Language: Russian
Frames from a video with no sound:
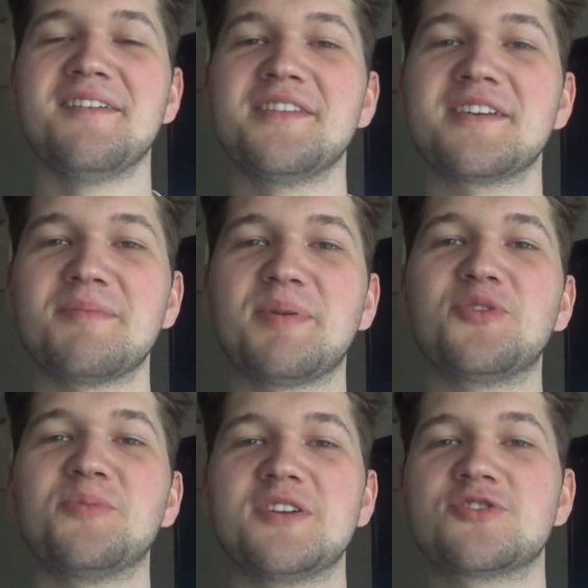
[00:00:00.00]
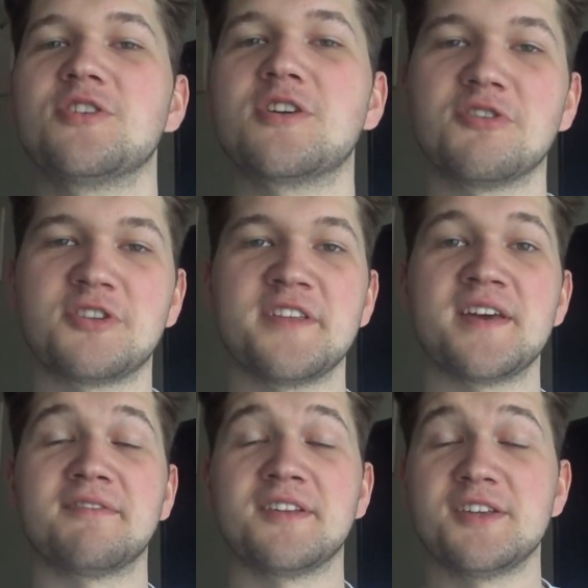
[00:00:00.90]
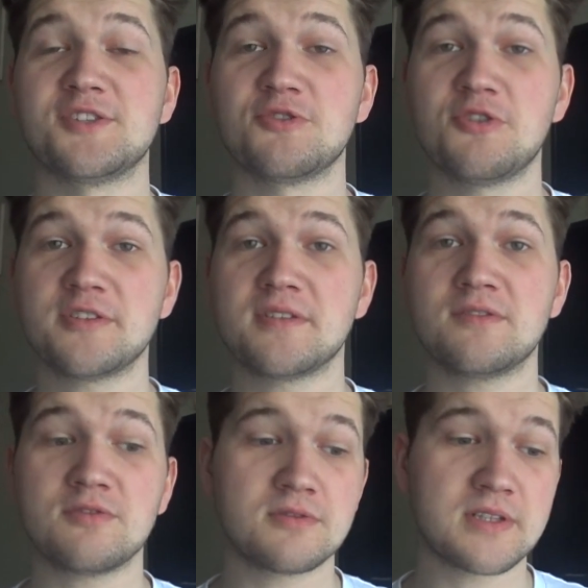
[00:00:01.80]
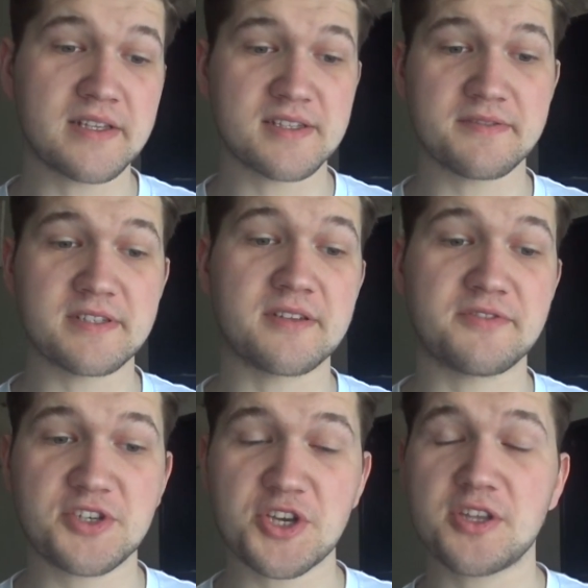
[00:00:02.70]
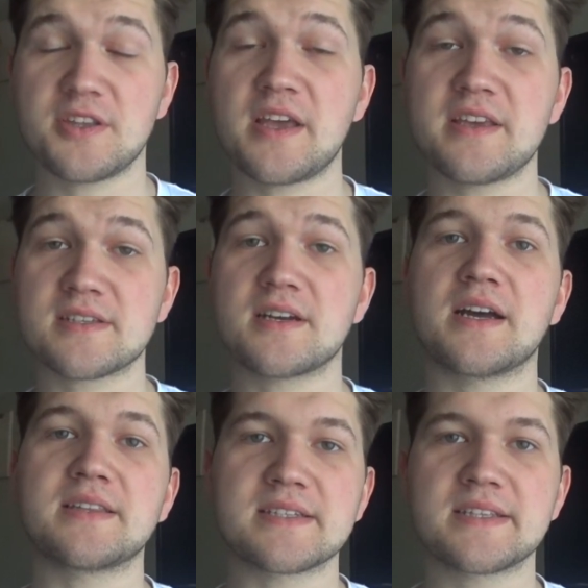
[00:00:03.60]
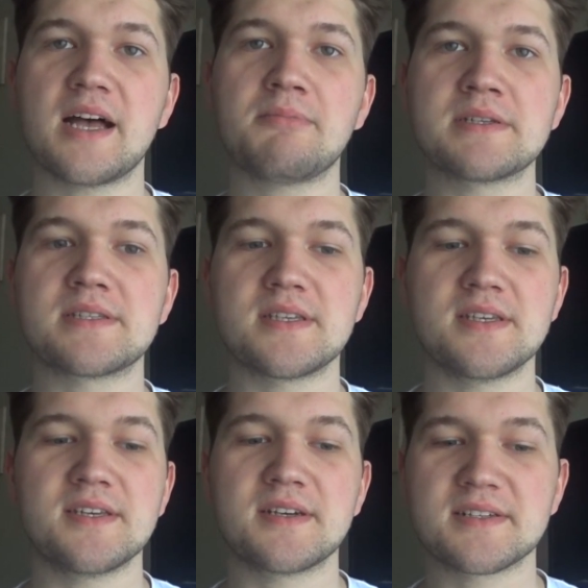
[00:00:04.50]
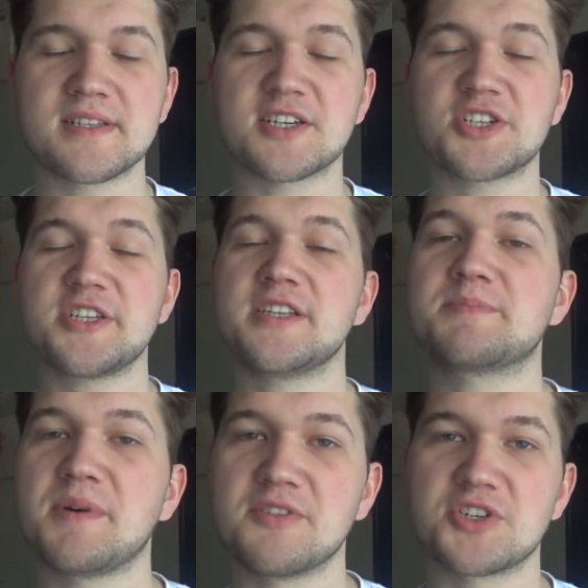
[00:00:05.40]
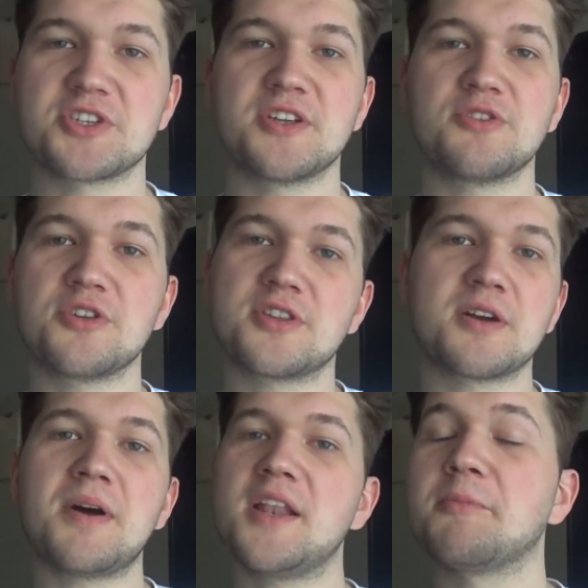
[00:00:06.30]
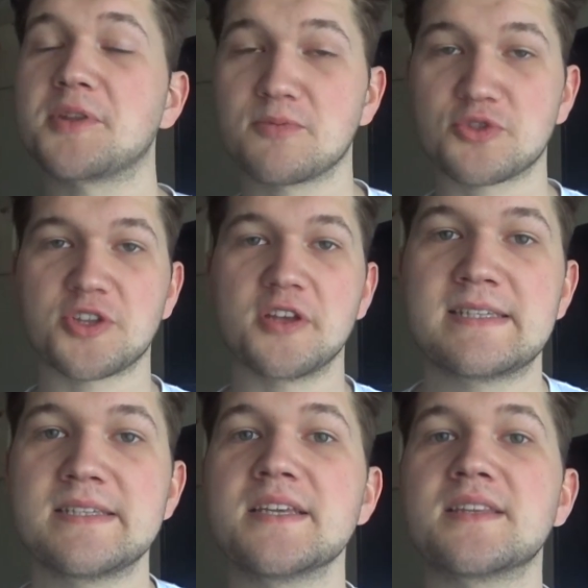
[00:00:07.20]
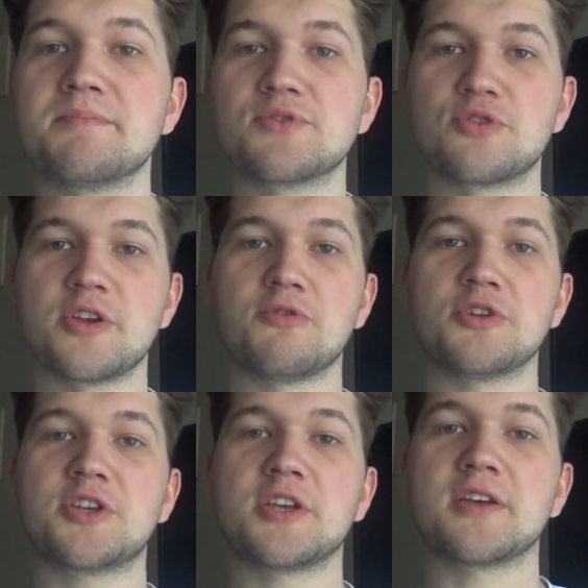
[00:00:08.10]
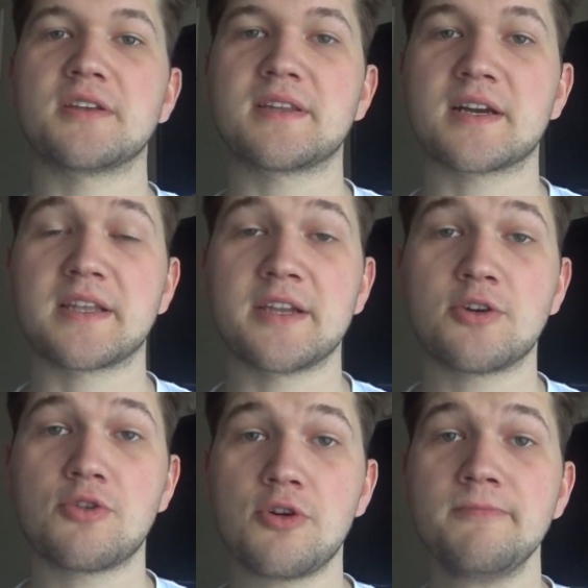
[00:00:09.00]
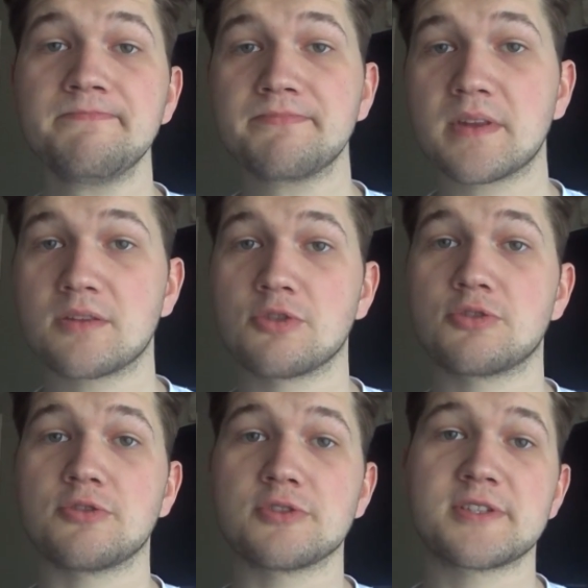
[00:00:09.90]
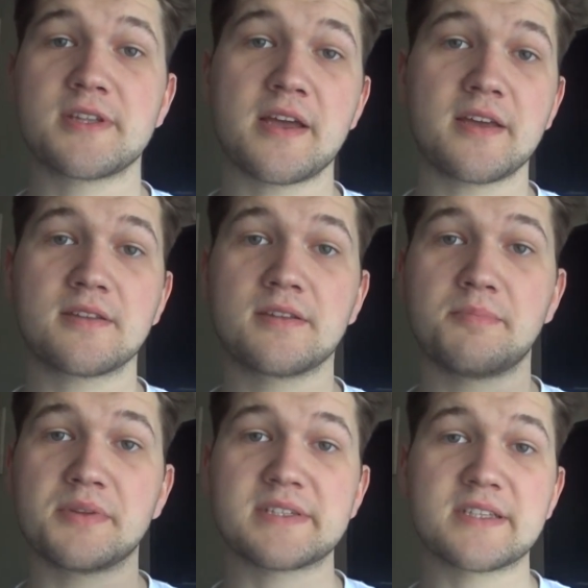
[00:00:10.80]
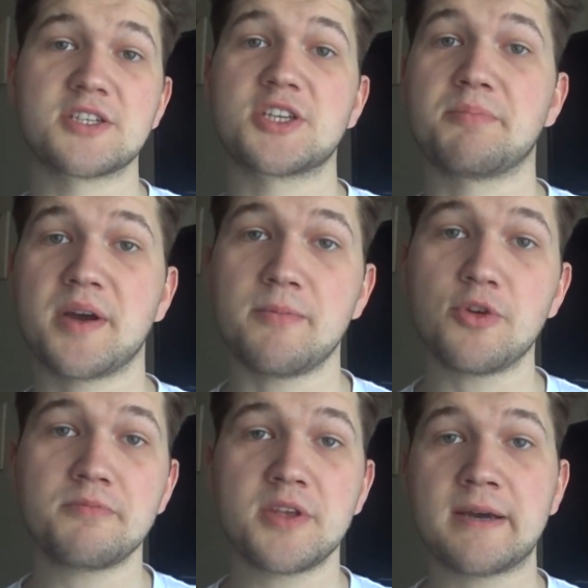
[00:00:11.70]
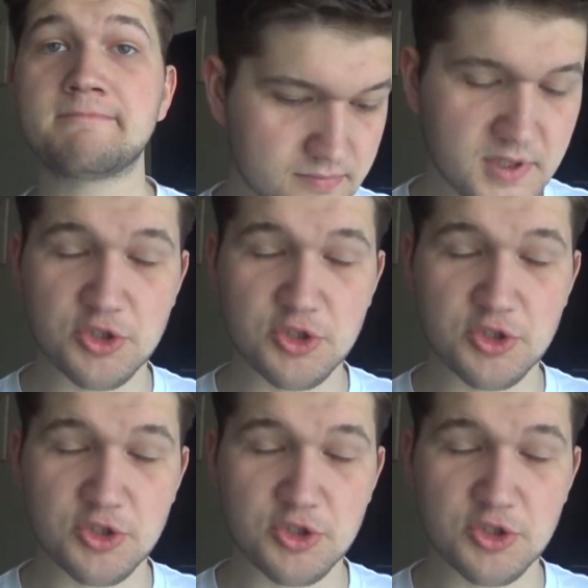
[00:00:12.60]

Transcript: Вы, наверное, подумали, что я какой-то нервный идиот. Ну да, действительно, в течение дня есть какая-то слабость и раздражительность повышенная, но это нормально, потому что сидеть на безуглеводке не так-то легко. Тот, кто знает, не понаслышке поймет меня.